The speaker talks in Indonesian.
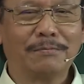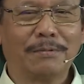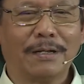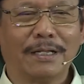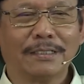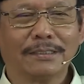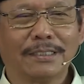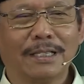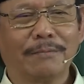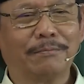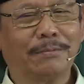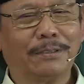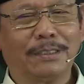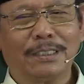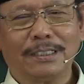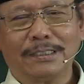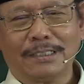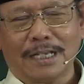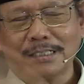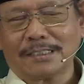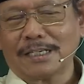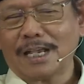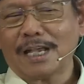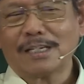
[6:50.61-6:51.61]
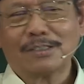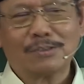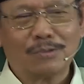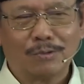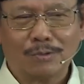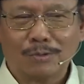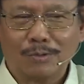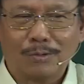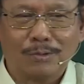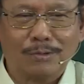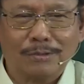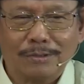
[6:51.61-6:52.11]
Tapi tidak saya
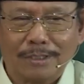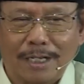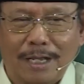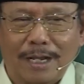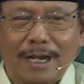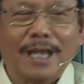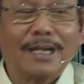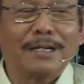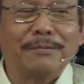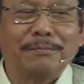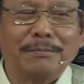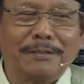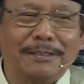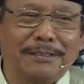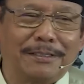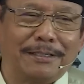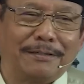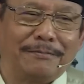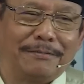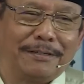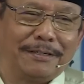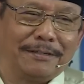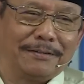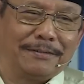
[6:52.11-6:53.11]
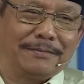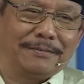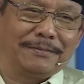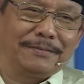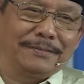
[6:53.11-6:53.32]
suruh, ndak karpe dewi.